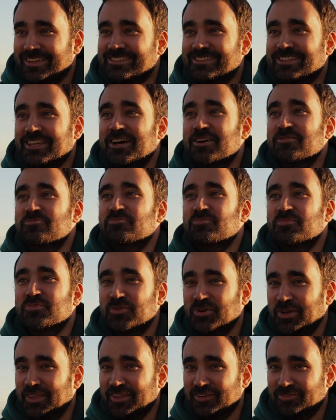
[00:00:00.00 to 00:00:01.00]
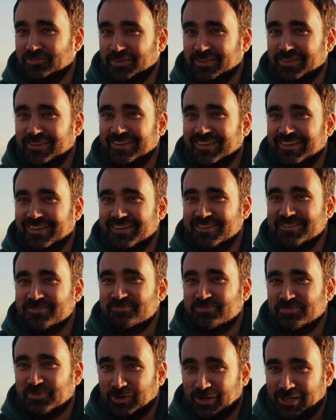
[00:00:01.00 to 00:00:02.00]
está muy difícil
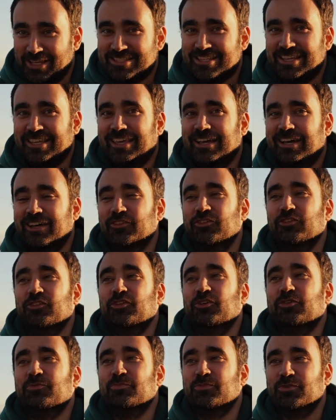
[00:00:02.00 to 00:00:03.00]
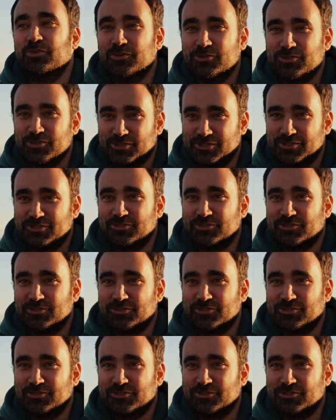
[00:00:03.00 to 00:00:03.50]
porque está llegando muchos